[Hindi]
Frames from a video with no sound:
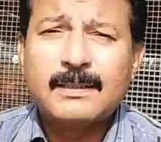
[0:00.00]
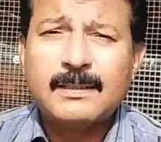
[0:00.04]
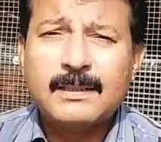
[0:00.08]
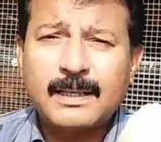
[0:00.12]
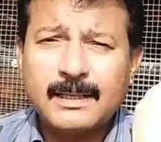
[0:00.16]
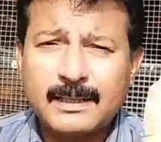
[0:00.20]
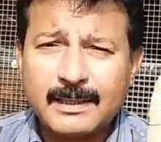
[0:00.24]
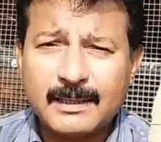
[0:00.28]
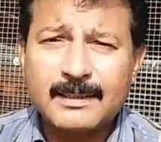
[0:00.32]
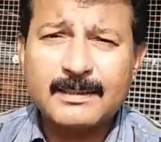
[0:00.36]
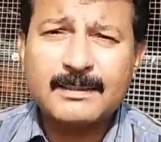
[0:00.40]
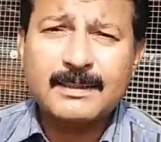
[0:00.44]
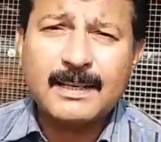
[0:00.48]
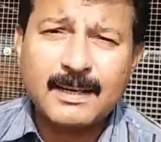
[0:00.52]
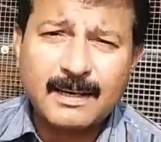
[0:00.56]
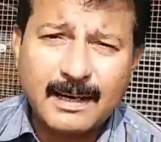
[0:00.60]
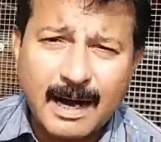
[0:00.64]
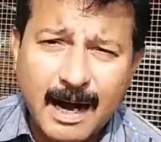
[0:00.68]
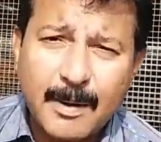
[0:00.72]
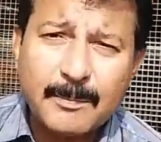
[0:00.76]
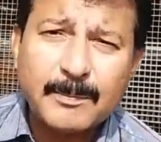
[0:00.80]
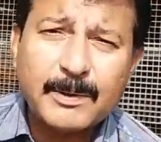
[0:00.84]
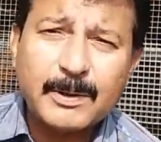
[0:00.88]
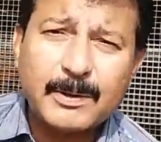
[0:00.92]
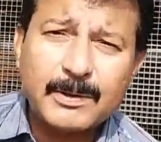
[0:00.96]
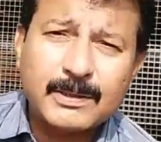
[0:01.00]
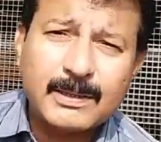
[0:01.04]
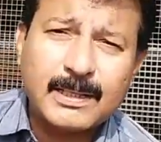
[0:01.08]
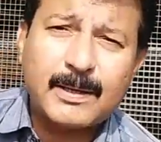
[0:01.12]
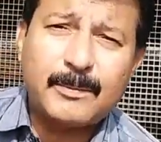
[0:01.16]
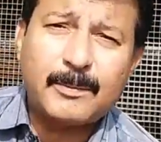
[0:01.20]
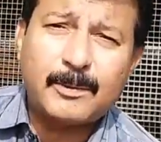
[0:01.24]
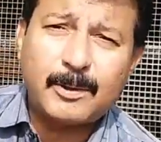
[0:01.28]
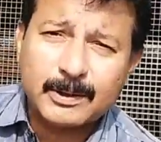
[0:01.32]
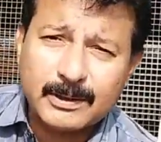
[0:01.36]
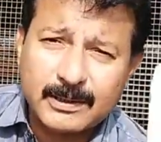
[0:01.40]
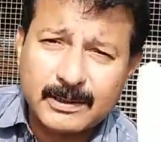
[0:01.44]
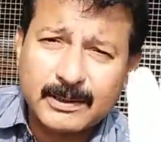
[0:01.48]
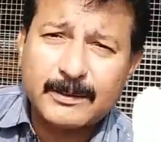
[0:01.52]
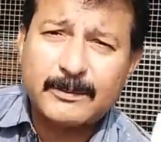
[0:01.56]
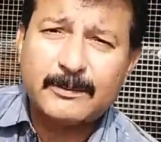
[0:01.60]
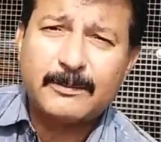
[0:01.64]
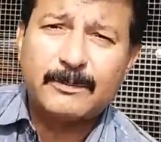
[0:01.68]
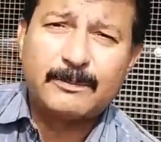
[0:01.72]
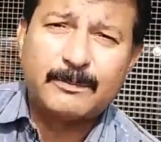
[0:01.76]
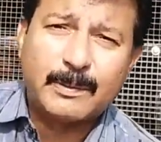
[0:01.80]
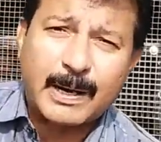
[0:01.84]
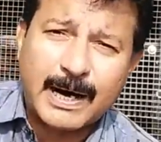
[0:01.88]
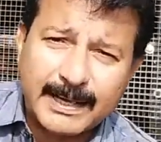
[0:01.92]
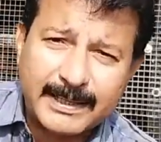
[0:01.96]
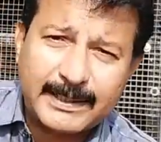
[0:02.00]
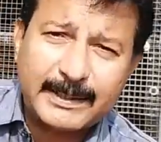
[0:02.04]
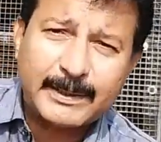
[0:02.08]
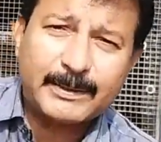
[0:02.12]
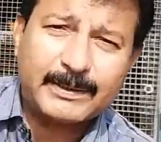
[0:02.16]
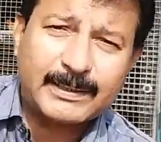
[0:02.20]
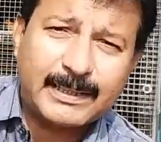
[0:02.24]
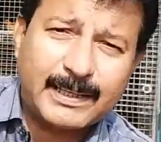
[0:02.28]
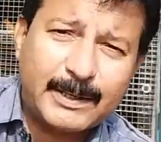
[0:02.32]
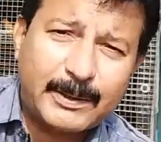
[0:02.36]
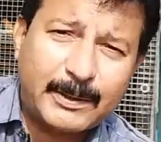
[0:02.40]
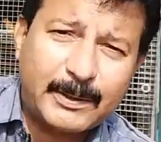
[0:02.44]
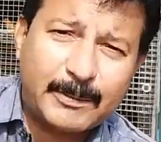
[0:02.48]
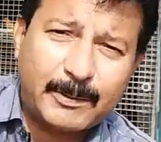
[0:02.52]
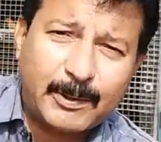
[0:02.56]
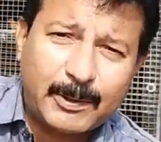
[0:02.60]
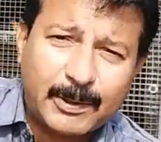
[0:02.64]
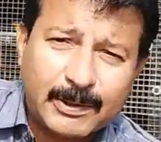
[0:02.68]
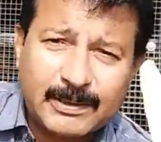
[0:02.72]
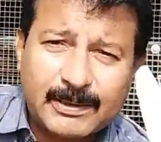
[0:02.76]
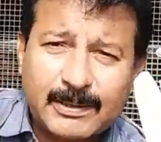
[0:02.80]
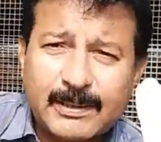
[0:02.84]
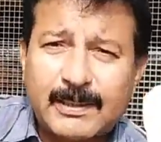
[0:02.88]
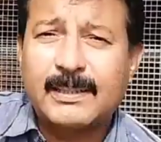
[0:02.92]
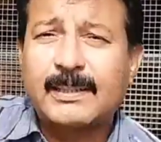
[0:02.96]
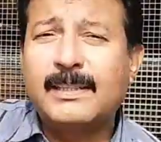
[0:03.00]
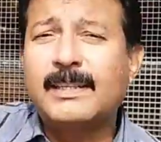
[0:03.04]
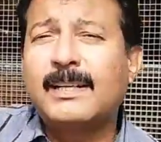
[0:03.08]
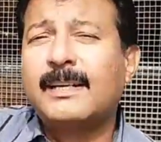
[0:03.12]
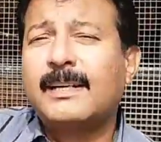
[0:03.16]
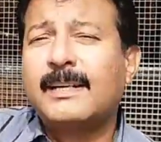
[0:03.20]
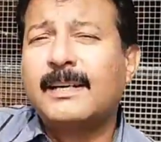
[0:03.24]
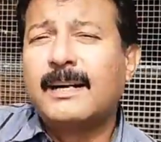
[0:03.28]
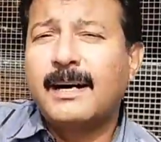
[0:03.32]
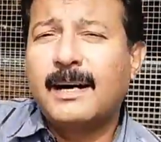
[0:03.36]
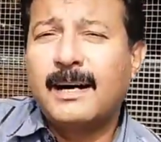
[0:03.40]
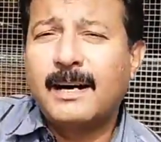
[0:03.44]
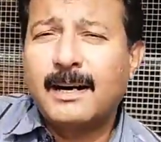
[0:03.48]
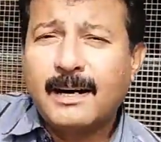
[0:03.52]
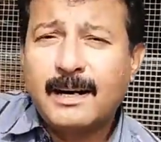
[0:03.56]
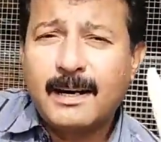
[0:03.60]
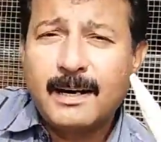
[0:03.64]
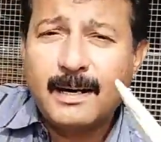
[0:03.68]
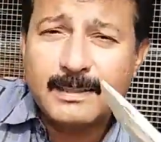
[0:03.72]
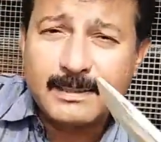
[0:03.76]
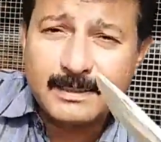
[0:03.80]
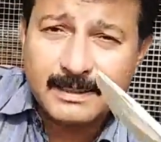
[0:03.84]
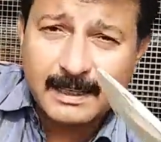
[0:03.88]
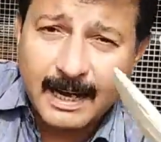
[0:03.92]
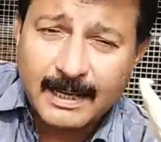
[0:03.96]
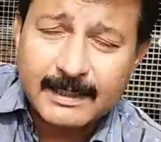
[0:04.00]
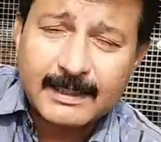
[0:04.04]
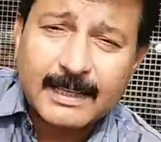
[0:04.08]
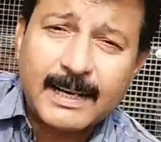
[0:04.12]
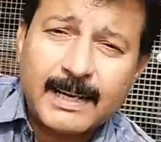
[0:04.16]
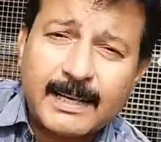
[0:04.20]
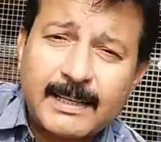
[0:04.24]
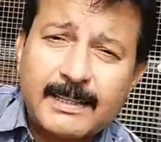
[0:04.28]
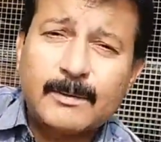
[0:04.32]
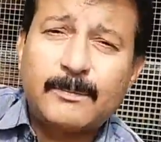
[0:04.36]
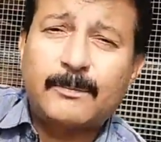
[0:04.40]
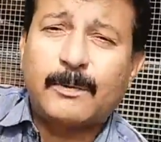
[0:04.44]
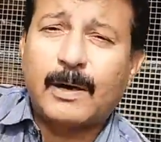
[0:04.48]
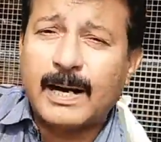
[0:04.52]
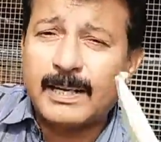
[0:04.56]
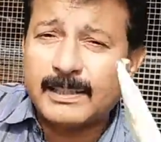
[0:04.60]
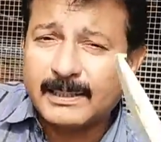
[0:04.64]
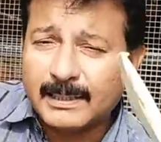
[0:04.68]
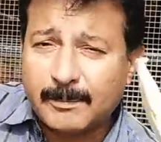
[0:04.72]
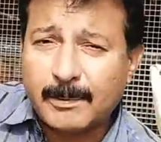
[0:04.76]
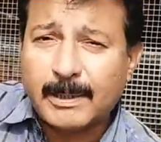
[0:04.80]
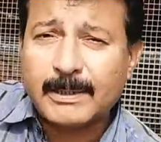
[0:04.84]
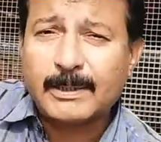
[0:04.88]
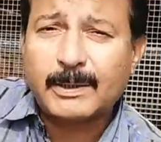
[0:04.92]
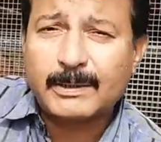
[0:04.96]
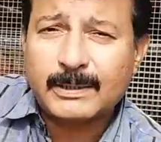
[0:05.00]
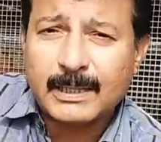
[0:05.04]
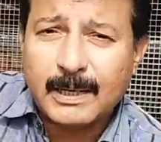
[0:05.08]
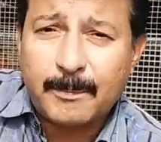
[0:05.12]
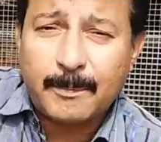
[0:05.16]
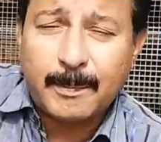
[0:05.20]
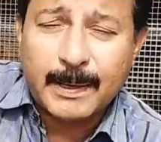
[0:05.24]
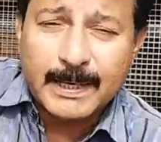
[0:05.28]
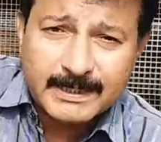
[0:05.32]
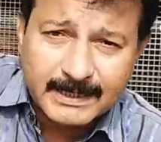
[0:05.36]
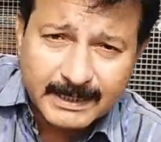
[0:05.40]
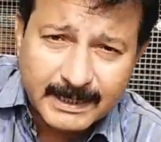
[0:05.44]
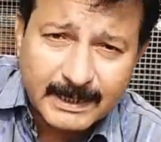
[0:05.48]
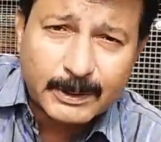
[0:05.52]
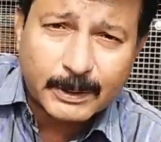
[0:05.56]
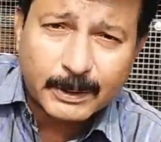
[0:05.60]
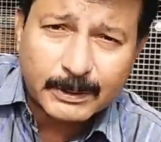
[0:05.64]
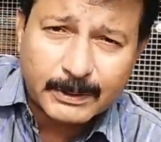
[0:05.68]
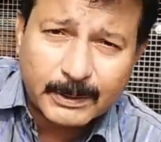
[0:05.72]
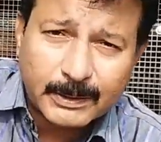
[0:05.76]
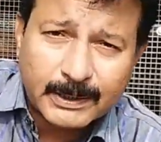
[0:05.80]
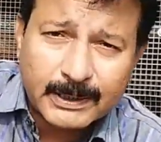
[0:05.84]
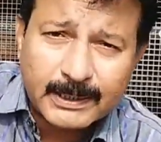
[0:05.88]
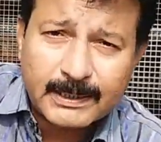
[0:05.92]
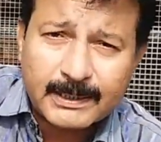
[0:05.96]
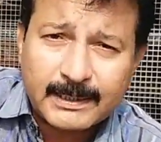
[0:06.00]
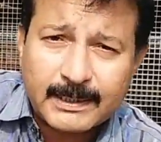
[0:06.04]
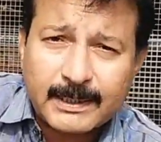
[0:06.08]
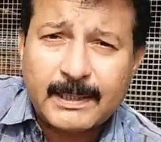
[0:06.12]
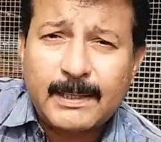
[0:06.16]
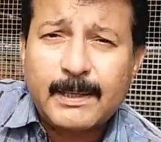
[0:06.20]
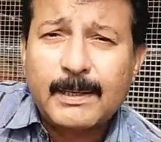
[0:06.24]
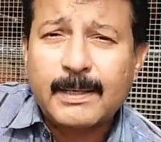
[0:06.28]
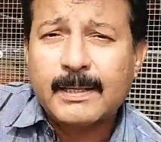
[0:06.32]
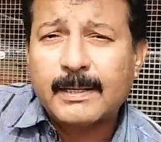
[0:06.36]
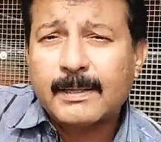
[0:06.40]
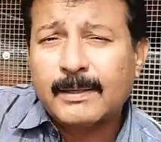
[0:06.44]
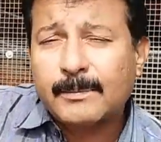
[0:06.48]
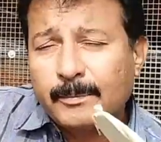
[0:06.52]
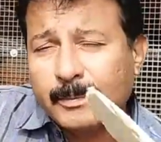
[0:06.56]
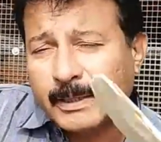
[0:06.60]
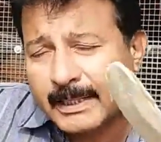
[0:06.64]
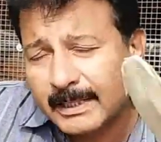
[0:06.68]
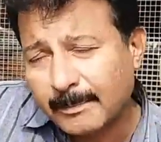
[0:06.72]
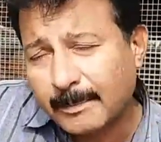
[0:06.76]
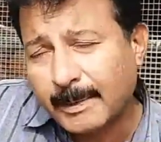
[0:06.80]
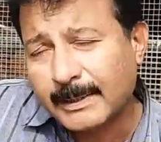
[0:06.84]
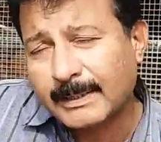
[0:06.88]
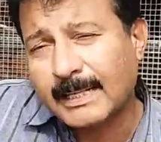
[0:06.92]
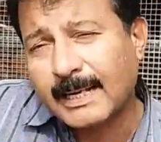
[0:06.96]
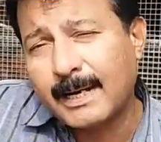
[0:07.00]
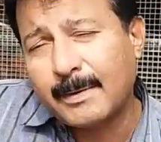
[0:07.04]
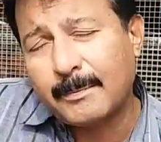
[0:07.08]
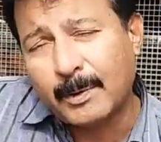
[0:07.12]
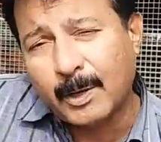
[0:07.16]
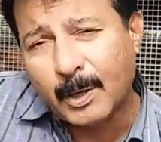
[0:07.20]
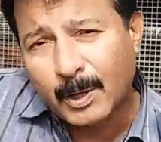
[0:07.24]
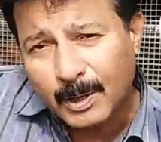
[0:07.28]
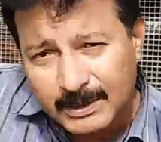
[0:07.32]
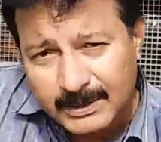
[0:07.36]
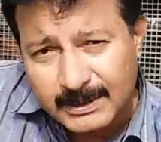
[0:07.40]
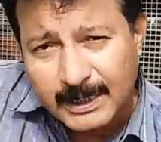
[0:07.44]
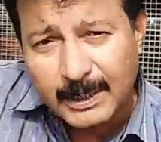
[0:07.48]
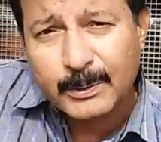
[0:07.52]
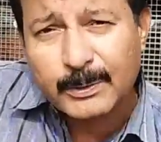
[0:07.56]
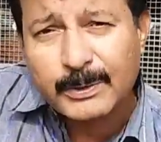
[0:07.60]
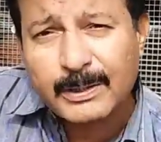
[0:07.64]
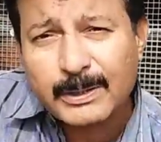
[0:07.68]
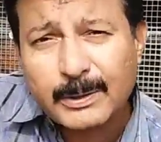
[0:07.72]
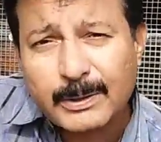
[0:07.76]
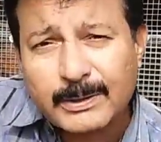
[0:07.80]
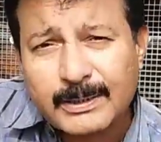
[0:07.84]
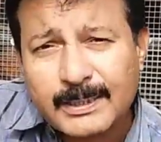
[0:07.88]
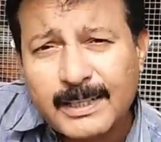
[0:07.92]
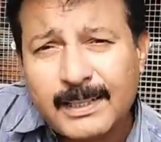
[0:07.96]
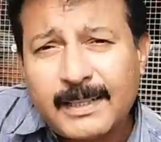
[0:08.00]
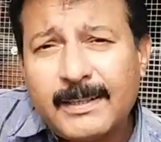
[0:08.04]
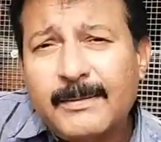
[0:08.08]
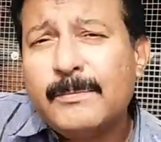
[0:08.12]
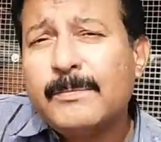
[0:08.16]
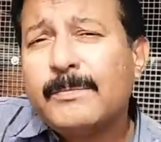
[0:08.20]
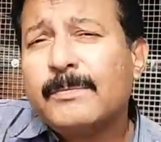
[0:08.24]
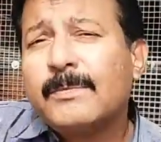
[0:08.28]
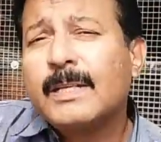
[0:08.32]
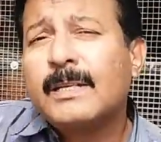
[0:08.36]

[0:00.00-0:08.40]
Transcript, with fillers: लेकिन इसका काम जो होता है बहुत ही भारी होता है और बहुत ज़्यादा फ़ायदेमंद होता है बजरी तोतों के लिए मैंने बताया बहुत ज़रूरी होता है